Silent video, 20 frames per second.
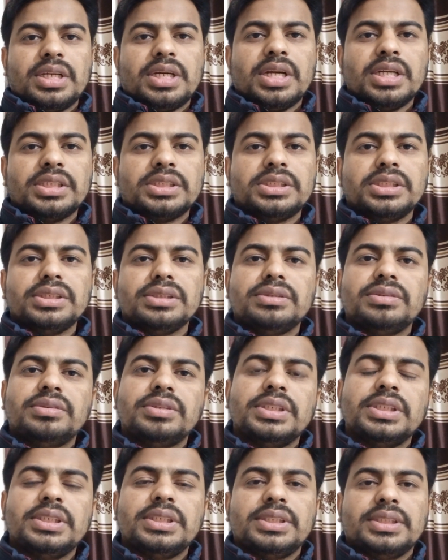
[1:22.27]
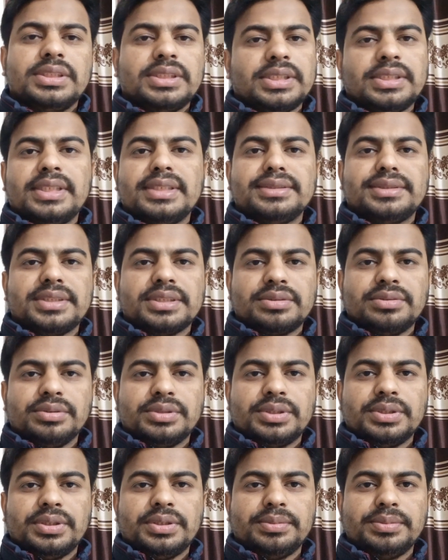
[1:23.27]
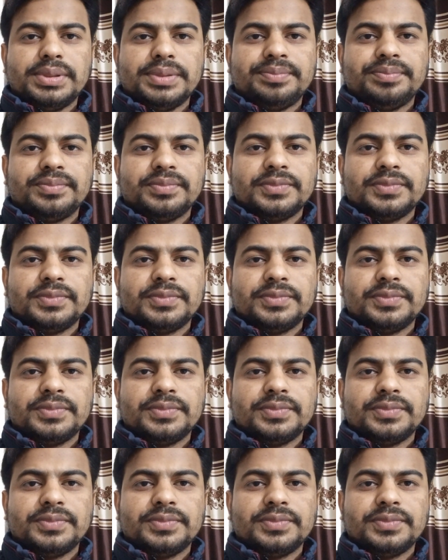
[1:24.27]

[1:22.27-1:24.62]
কারেকশন করে তাদের অ্যান্সার করতে হবে